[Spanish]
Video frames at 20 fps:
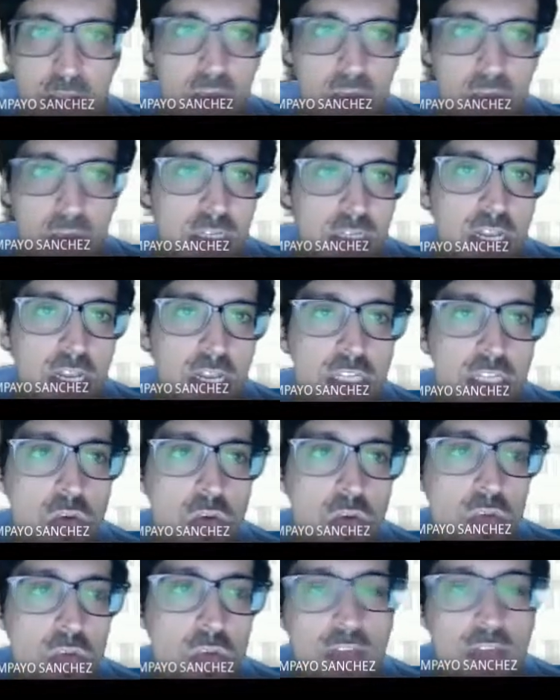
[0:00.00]
la
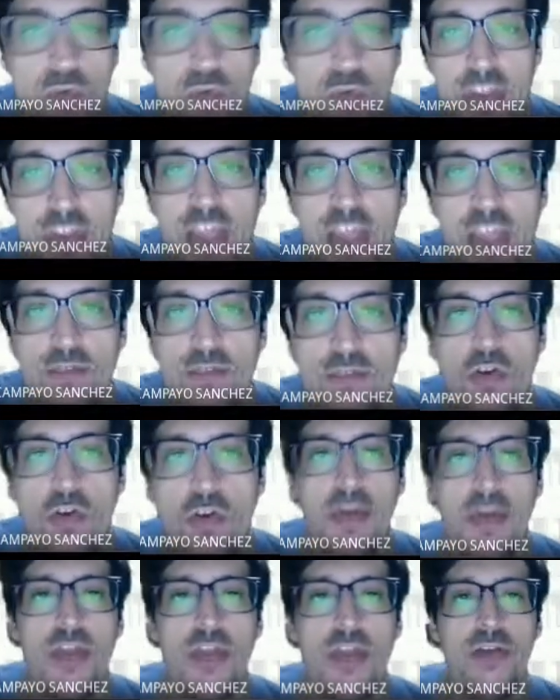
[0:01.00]
segunda fuente de
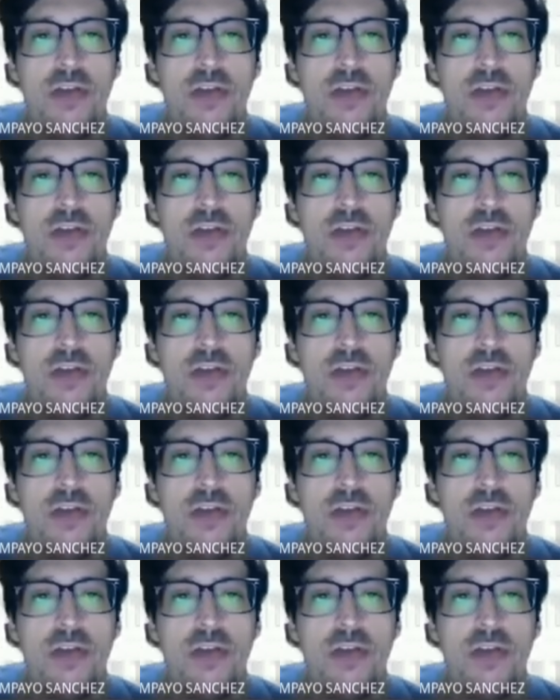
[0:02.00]
información.